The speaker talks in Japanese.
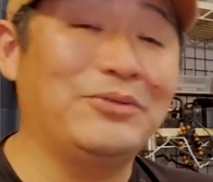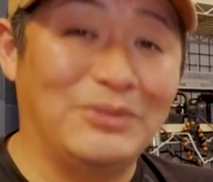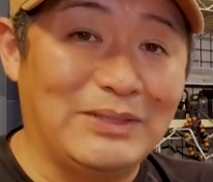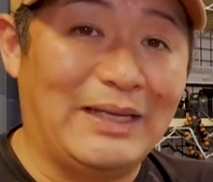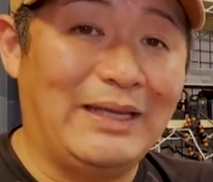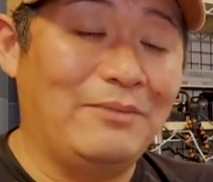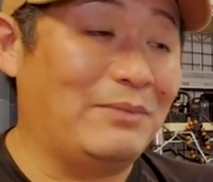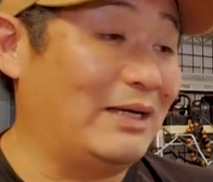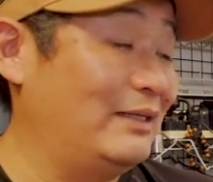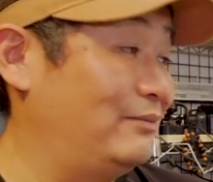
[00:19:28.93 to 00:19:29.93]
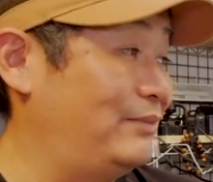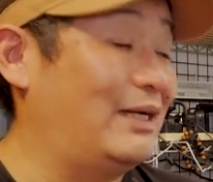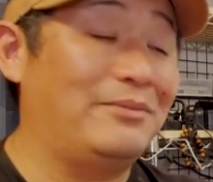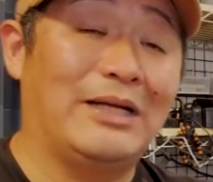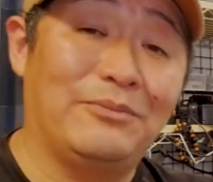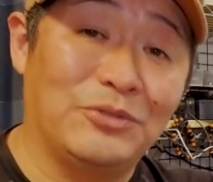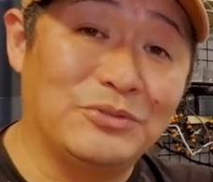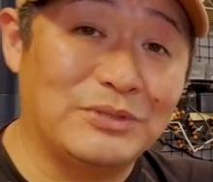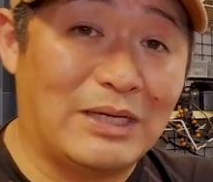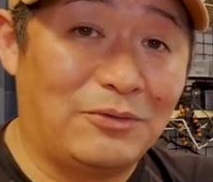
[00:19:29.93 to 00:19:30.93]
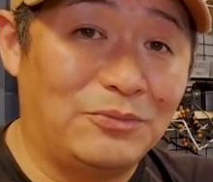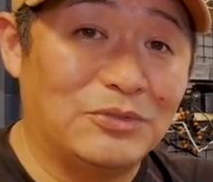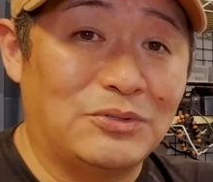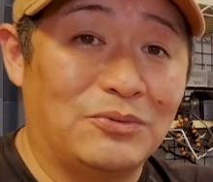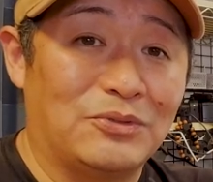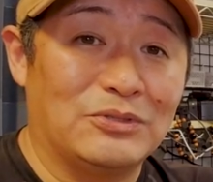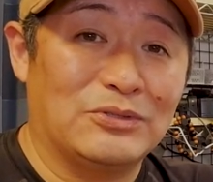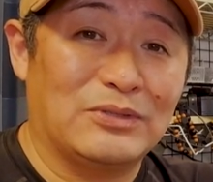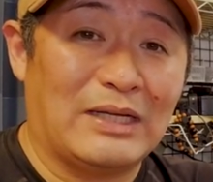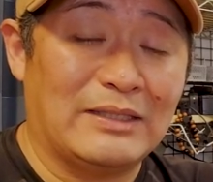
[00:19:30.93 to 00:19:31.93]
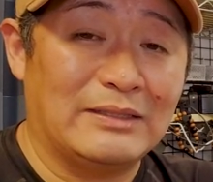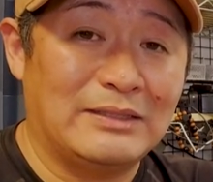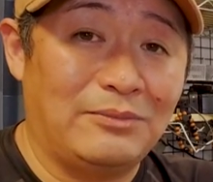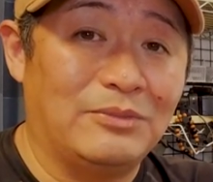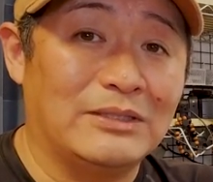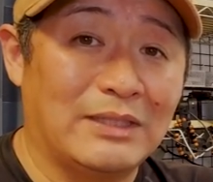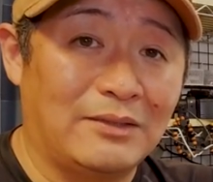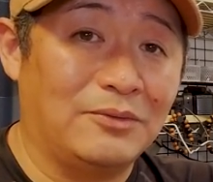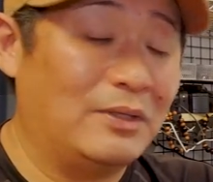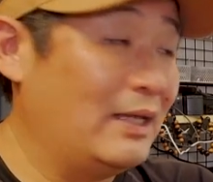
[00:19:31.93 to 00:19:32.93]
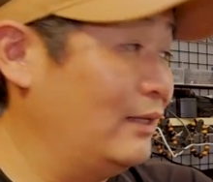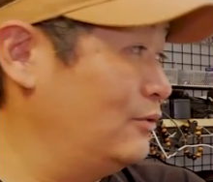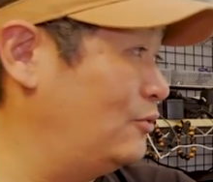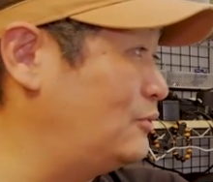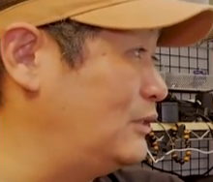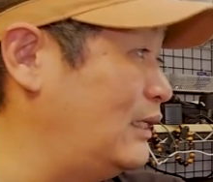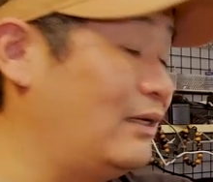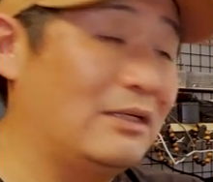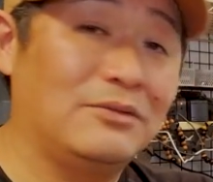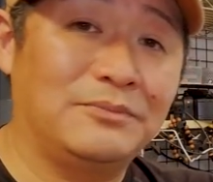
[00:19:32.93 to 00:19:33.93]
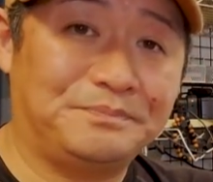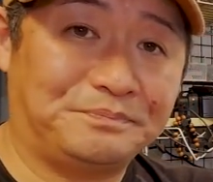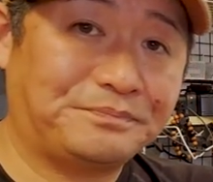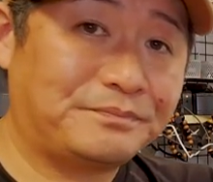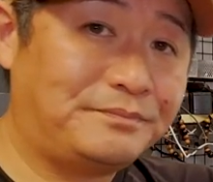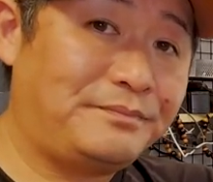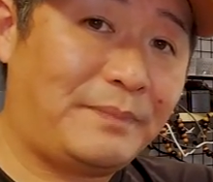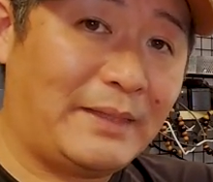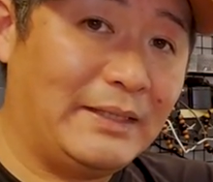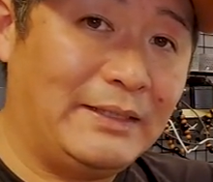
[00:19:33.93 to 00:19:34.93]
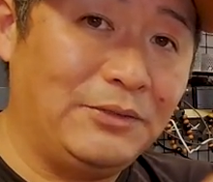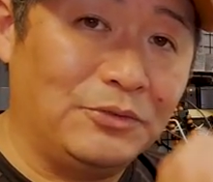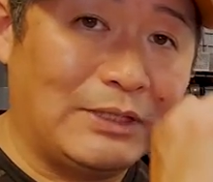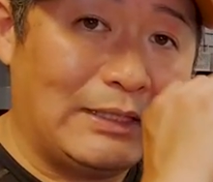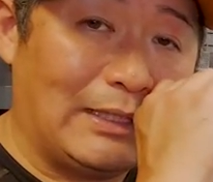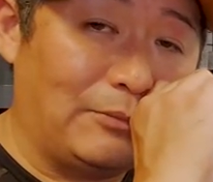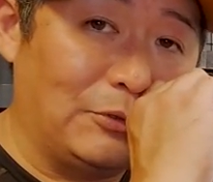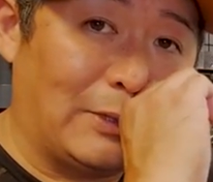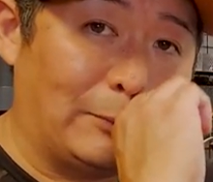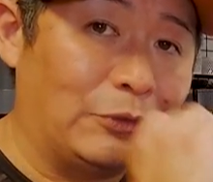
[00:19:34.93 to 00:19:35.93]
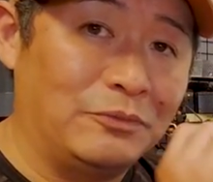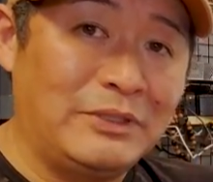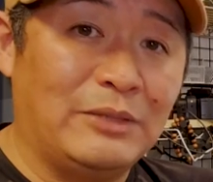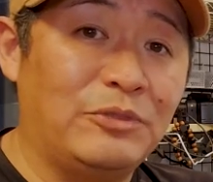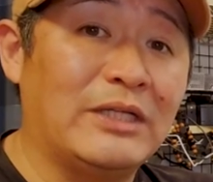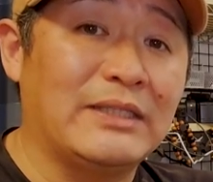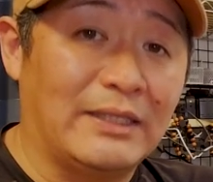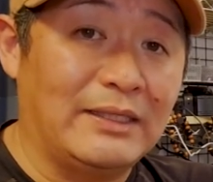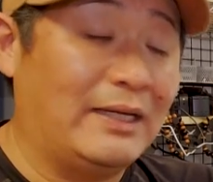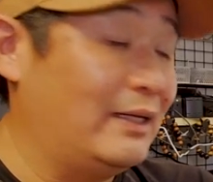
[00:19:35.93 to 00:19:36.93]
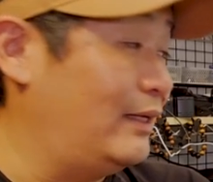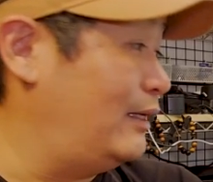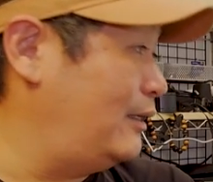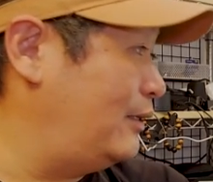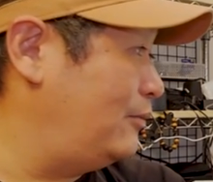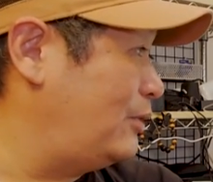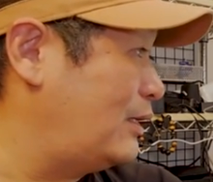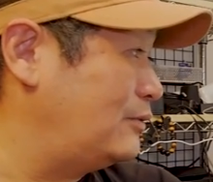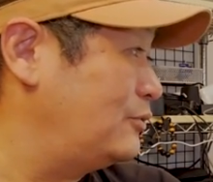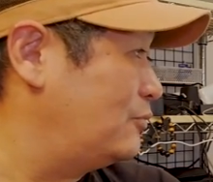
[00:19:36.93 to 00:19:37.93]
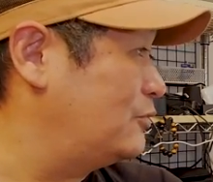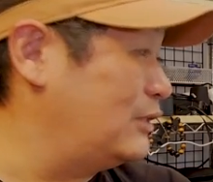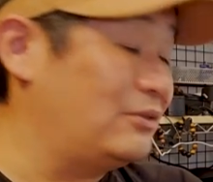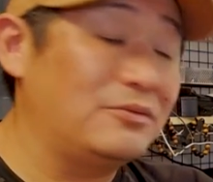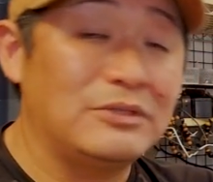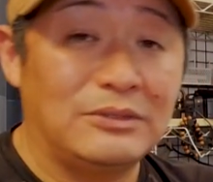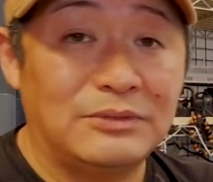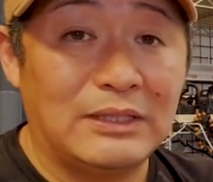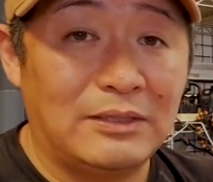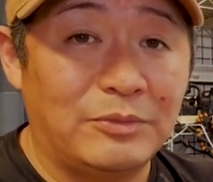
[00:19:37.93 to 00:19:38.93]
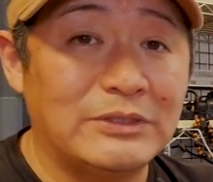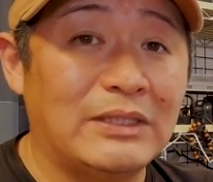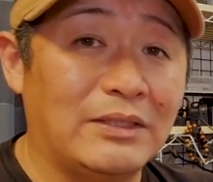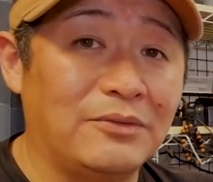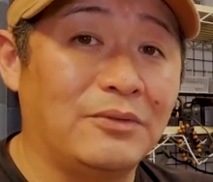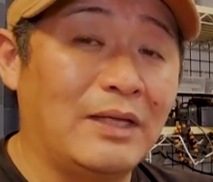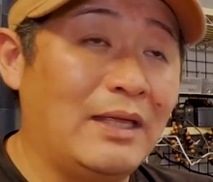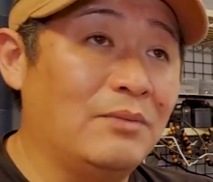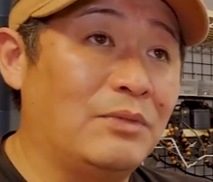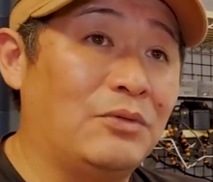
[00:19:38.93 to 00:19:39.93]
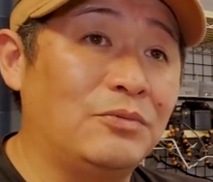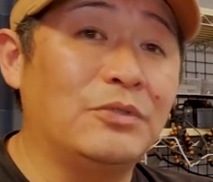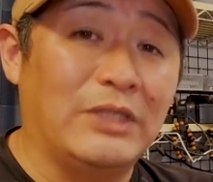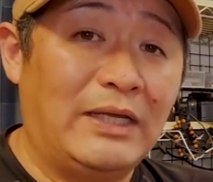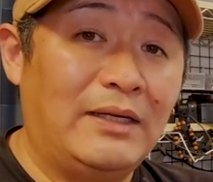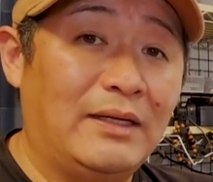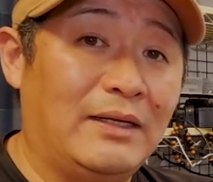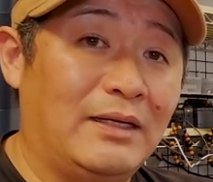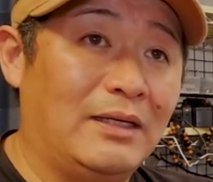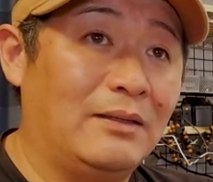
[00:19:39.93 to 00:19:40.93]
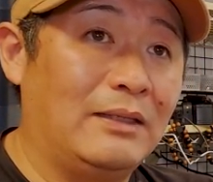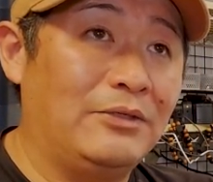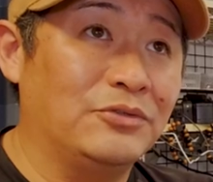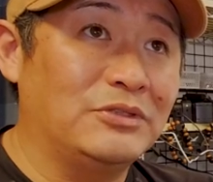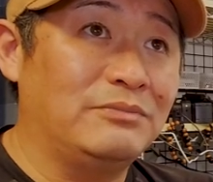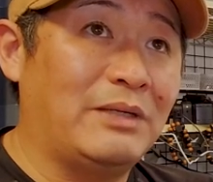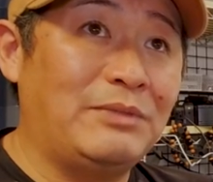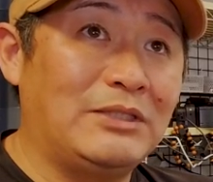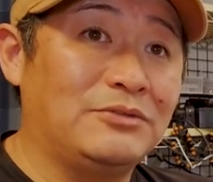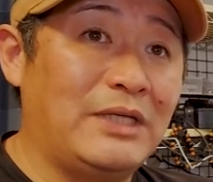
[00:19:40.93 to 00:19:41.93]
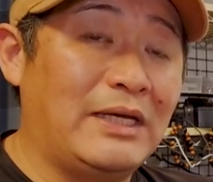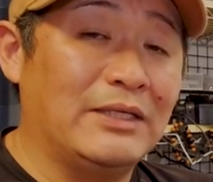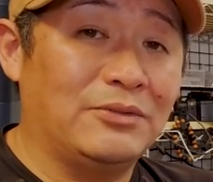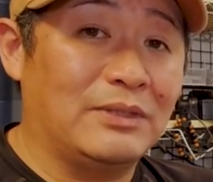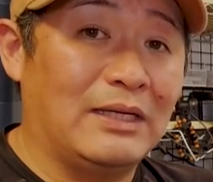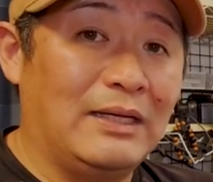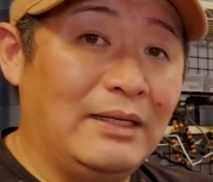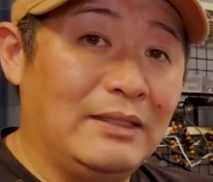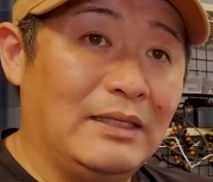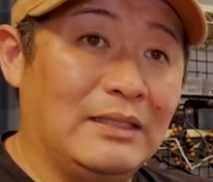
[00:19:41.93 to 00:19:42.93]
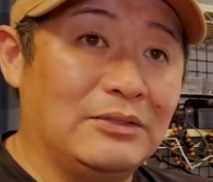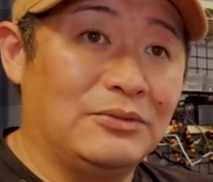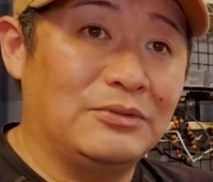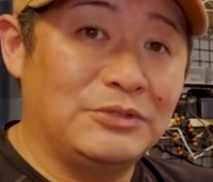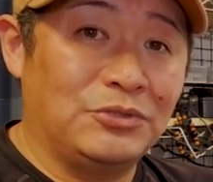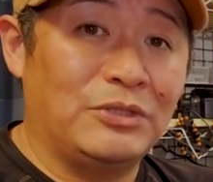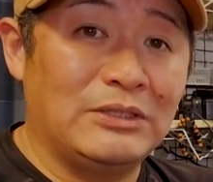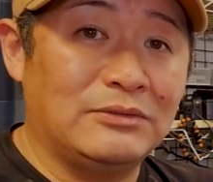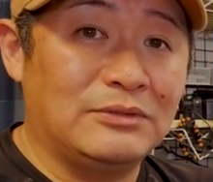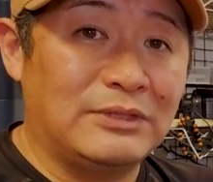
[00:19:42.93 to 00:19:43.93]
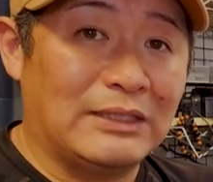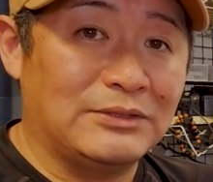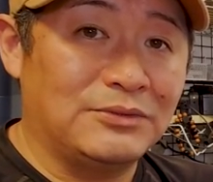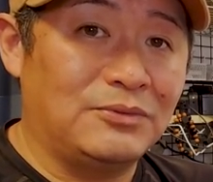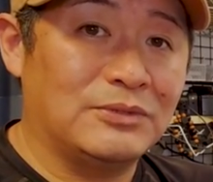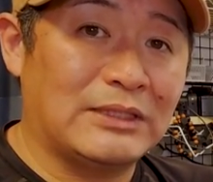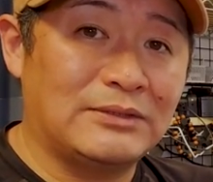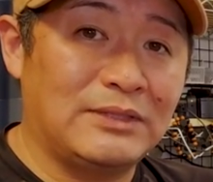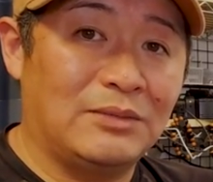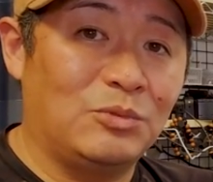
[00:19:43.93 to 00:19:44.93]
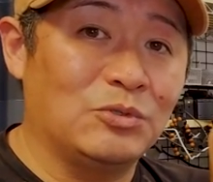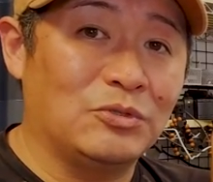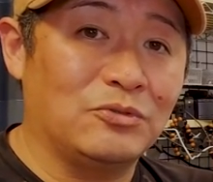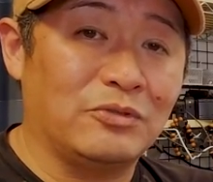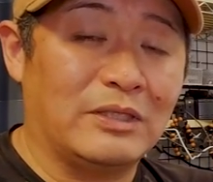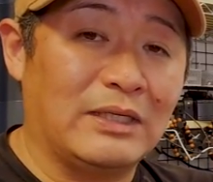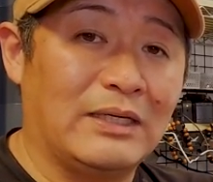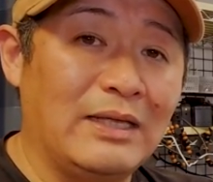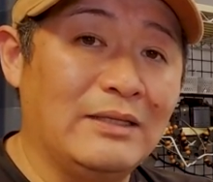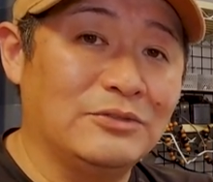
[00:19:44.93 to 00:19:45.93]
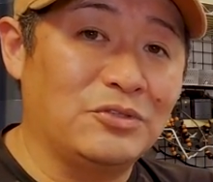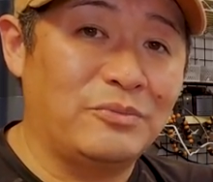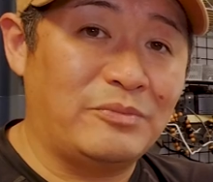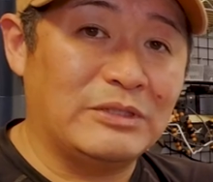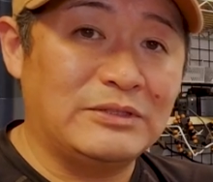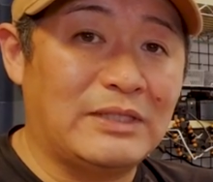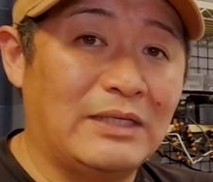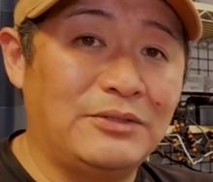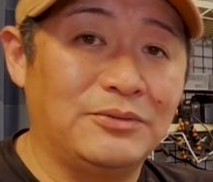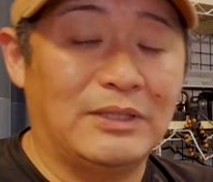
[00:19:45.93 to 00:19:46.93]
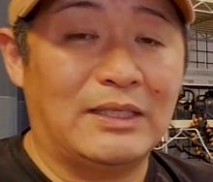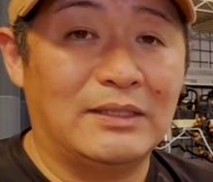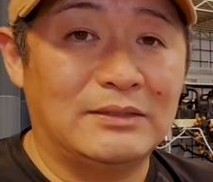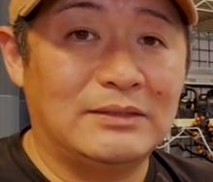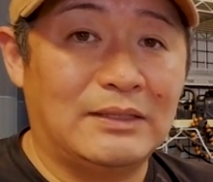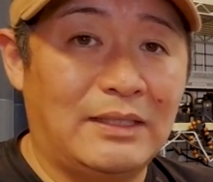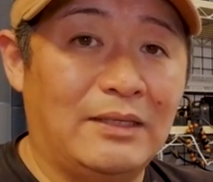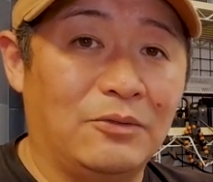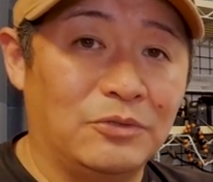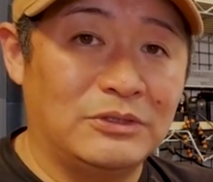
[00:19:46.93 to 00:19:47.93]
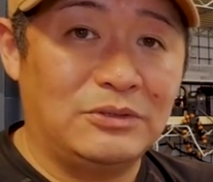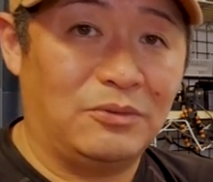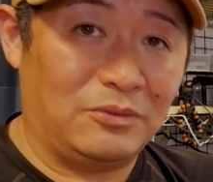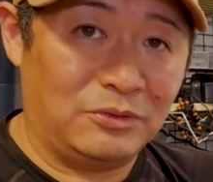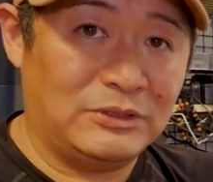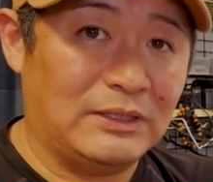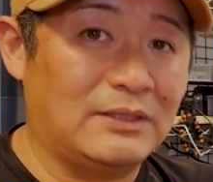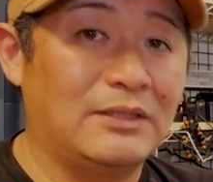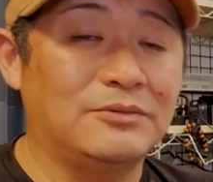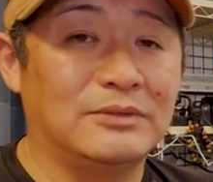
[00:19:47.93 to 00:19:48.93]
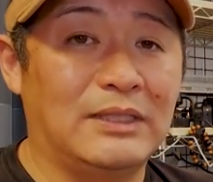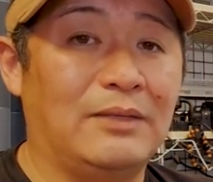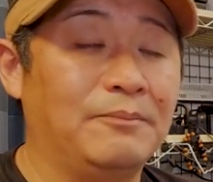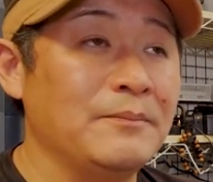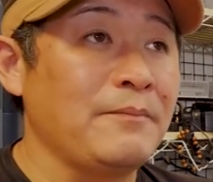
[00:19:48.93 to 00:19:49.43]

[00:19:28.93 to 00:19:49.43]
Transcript: ということで、まあ、ベラベラ僕が思うところちょっと話してみましたけど、特にね、あの、機能的なものはもう見てもらったらね、えー、わかると思うんで特に触れてませんけど、まあ、ほぼね、えー、要するに Mavic Air とか、あの、上位クラスの撮影モードとかが、そのまま使えるような感じでね、落ちてきてるんで、